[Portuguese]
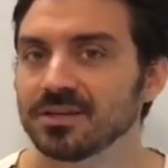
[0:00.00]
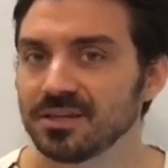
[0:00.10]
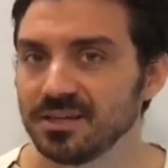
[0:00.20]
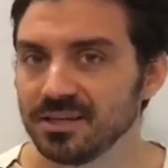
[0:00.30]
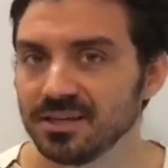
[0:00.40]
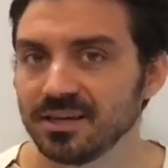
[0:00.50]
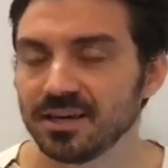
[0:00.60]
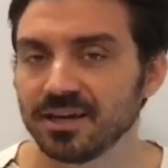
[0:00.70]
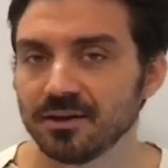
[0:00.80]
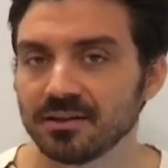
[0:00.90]
que
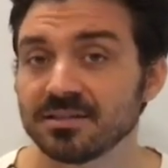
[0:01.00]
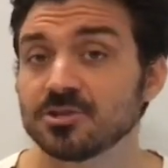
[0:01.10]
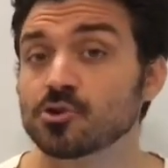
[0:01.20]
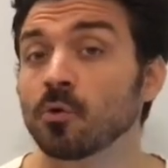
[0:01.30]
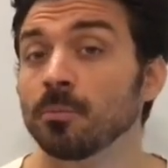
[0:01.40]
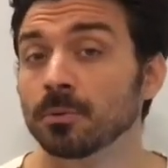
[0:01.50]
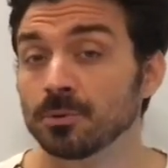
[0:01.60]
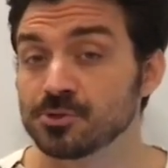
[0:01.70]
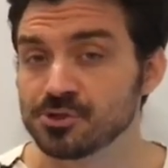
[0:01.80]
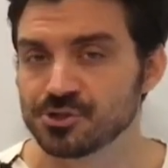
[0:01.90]
é, existe algum
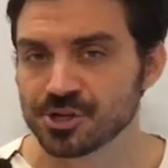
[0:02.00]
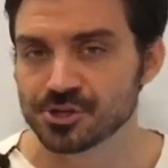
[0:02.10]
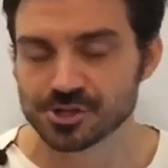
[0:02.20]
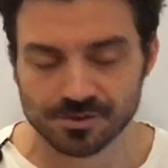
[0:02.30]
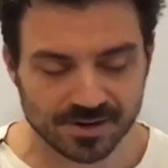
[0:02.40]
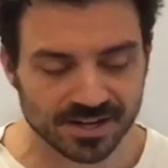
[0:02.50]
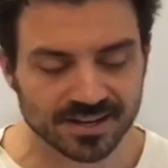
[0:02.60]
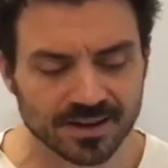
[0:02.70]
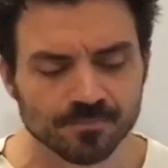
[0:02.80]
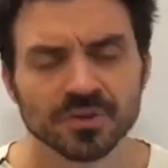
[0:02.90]
problema de digestão aí,
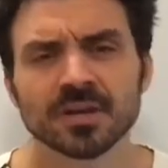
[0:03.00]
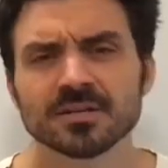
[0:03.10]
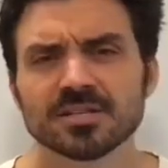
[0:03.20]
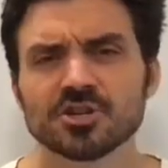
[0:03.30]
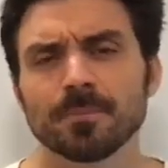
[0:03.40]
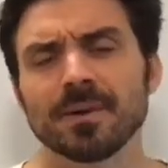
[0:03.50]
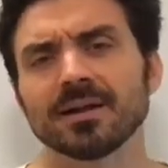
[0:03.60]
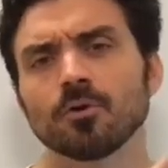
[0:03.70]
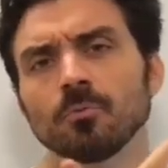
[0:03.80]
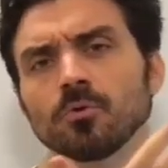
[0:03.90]
né? Vocês
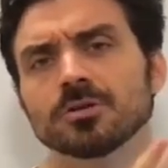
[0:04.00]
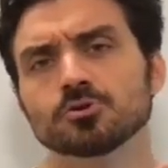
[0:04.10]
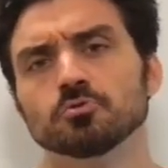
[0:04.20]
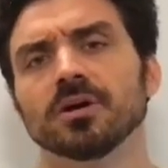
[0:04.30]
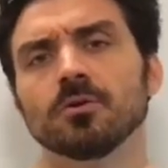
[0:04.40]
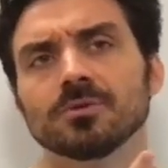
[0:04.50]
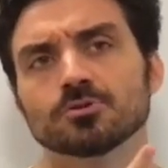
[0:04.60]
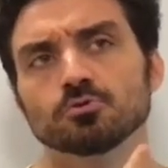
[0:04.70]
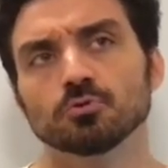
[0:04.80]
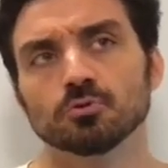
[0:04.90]
reparem como isso é um
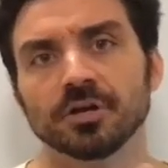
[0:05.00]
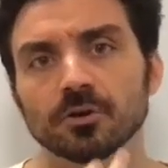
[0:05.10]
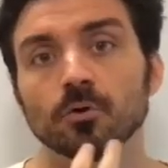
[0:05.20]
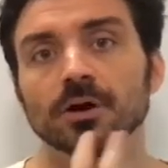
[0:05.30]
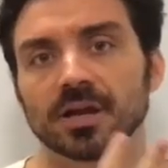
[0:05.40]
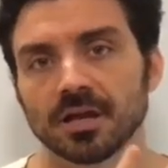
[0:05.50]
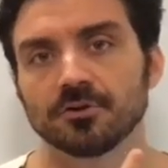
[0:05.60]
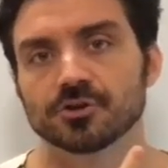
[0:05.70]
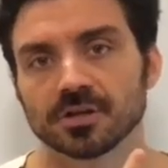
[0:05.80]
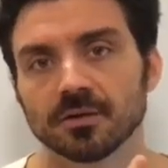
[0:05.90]
assunto
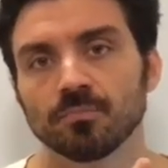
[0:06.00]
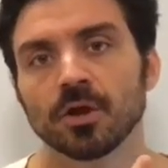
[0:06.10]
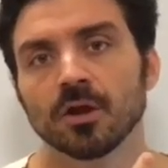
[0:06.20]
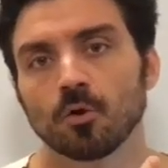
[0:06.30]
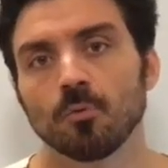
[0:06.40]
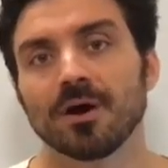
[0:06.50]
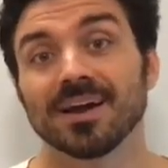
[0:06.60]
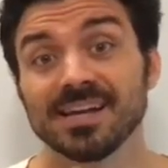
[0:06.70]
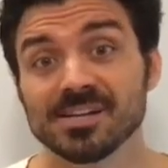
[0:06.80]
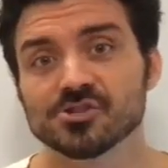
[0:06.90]
recorrente, né? Como
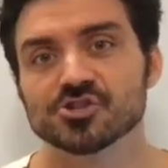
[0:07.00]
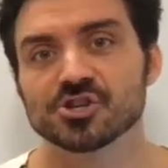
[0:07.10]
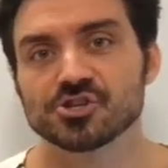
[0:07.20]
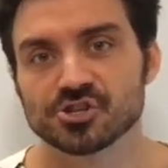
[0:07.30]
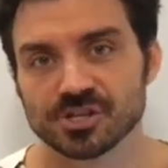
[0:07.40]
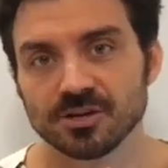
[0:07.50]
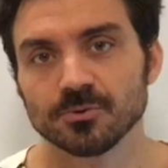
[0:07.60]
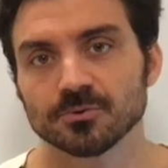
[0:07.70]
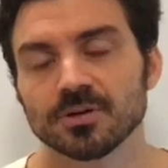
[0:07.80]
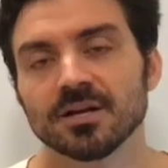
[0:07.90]
a
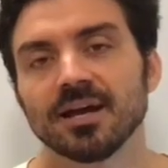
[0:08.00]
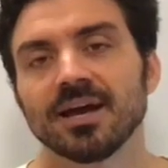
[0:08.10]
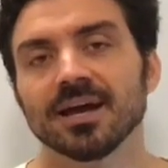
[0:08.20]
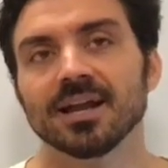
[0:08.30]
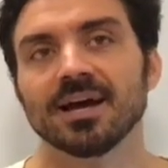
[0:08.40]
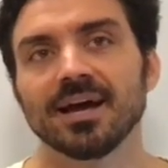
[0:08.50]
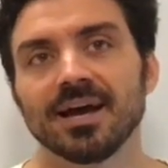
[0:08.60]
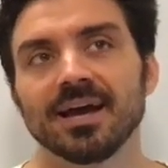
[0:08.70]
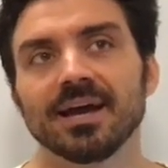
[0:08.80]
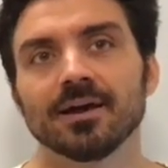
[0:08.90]
indigestão ela
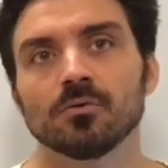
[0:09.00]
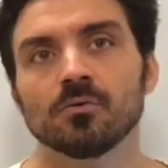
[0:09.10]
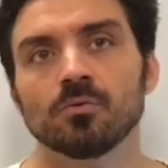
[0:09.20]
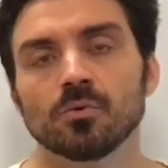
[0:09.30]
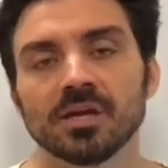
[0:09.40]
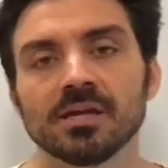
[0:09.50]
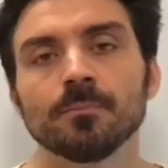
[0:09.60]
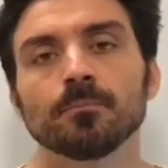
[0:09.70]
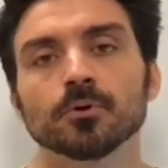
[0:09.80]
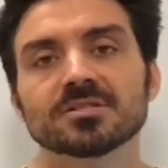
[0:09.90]
é um
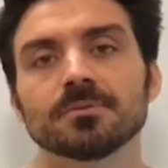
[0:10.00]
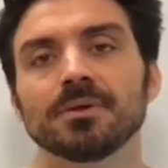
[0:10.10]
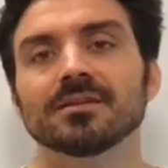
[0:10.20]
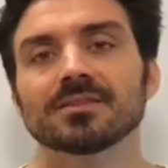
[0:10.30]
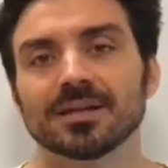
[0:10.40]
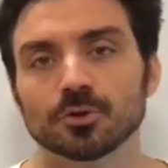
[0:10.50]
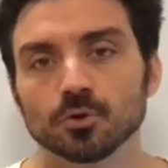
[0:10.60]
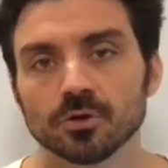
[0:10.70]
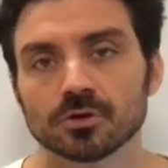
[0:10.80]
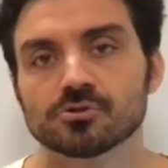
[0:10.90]

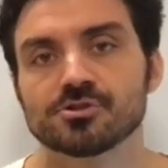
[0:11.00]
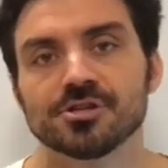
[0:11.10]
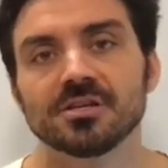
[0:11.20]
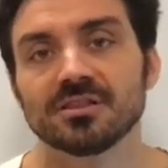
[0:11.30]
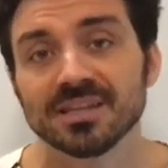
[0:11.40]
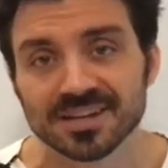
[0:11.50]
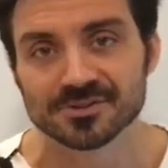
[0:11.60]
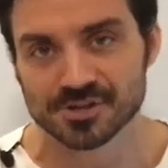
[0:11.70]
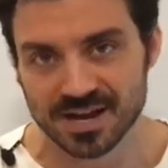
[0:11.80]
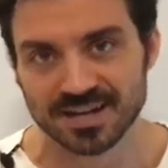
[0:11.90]
impossibilitador de
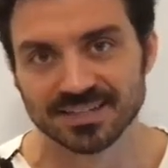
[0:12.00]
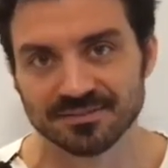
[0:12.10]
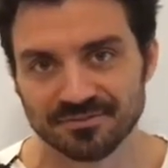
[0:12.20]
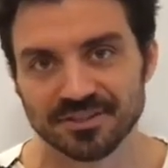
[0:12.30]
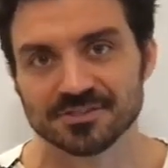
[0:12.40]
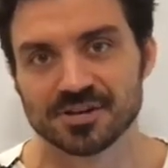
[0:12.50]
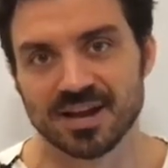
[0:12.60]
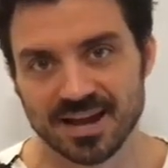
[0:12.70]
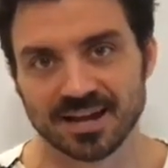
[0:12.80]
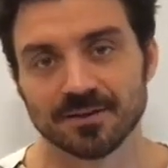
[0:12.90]
dinacharya, via de
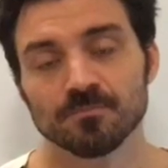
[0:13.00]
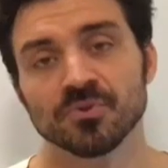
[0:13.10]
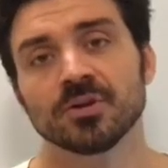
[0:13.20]
regra.